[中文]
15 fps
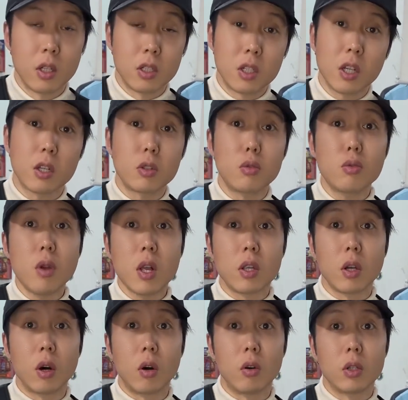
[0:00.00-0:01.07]
这个楦
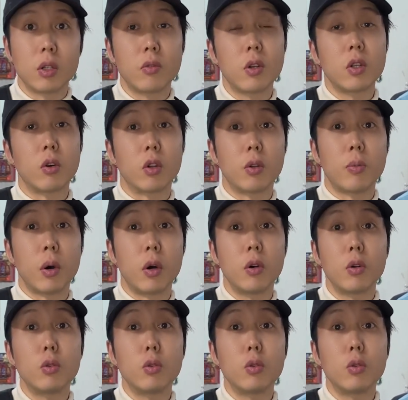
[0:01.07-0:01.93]
头，因为有的朋友